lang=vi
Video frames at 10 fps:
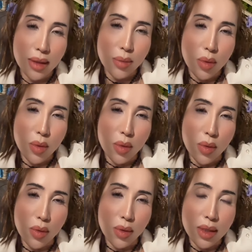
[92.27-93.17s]
nó
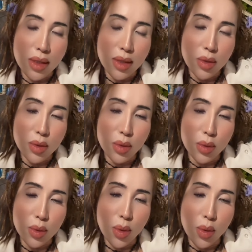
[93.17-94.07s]
buồn y như con
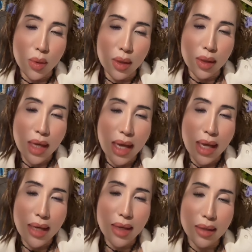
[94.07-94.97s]
chuồn chuồn có
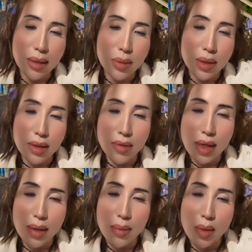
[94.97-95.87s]
ai lên tâm sự với
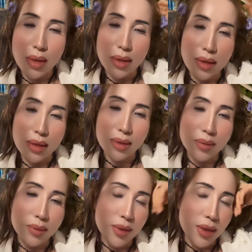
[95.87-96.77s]
em mọi người
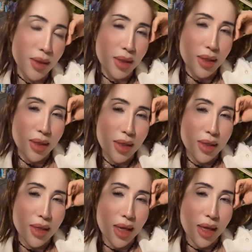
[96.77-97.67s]

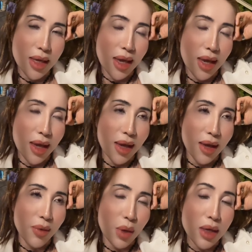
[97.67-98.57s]
về
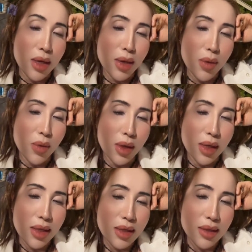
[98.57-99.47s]
nhà quạnh hiu
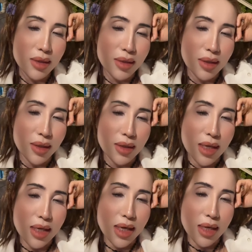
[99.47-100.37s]
quá
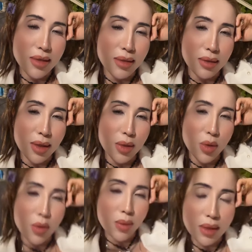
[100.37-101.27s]
đi ra đường thì
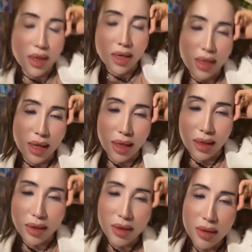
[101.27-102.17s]
vui mà về nhà
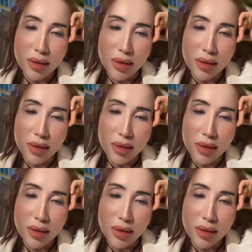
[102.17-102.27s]
nó